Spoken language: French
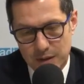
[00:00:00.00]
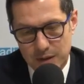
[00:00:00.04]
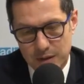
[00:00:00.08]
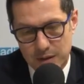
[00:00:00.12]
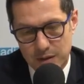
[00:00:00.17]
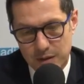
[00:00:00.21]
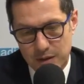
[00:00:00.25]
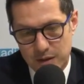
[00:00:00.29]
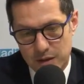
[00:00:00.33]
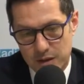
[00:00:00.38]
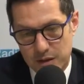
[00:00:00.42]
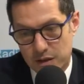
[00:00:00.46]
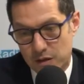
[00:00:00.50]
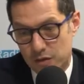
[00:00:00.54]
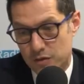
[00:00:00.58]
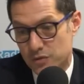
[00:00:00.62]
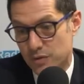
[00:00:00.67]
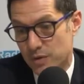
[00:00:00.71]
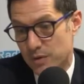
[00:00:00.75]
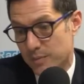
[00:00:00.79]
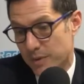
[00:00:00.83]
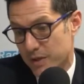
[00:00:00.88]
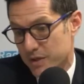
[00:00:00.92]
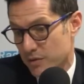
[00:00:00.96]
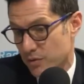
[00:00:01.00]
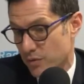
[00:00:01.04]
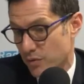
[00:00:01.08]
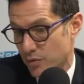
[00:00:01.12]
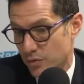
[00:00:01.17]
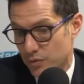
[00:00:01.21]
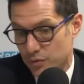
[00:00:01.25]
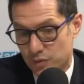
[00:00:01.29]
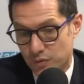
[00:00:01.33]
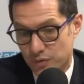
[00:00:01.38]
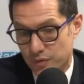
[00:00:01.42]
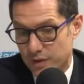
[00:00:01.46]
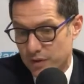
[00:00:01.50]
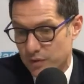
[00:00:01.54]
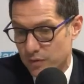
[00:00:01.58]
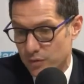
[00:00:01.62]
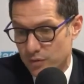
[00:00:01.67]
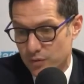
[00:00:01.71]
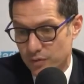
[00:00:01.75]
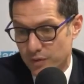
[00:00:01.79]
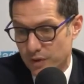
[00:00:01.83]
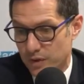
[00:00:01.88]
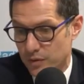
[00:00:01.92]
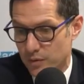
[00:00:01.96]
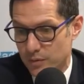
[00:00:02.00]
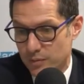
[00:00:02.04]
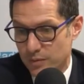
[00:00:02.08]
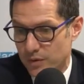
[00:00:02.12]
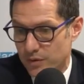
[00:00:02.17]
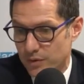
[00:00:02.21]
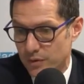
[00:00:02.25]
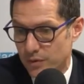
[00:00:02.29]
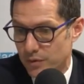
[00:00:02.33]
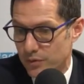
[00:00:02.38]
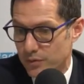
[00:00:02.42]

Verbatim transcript: Euh, et ensuite parce qu'on trouvait que le gouvernement